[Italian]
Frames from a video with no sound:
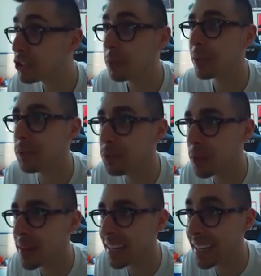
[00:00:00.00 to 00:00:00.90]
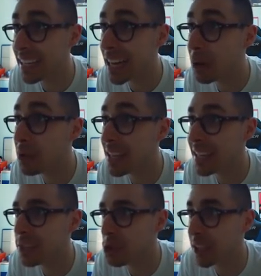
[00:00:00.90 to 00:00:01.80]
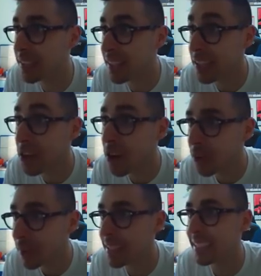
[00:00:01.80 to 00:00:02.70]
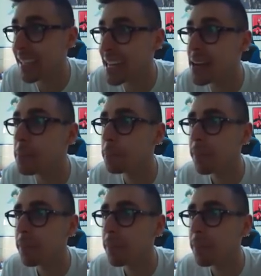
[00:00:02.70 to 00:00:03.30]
Soprattutto perché l'Audi è nel giardino, perché?